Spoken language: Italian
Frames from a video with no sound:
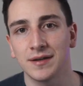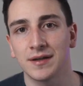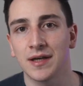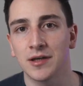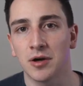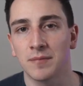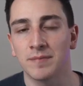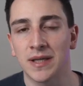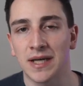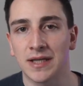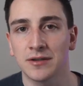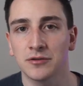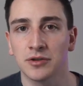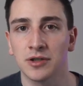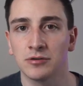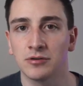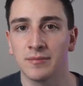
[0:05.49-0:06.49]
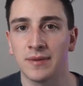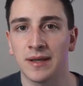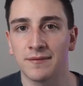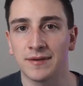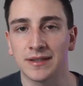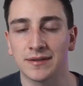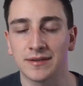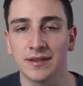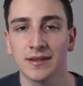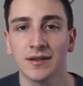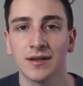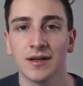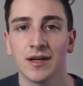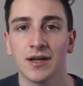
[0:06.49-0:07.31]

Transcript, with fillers: che io abbia letto nel 2020,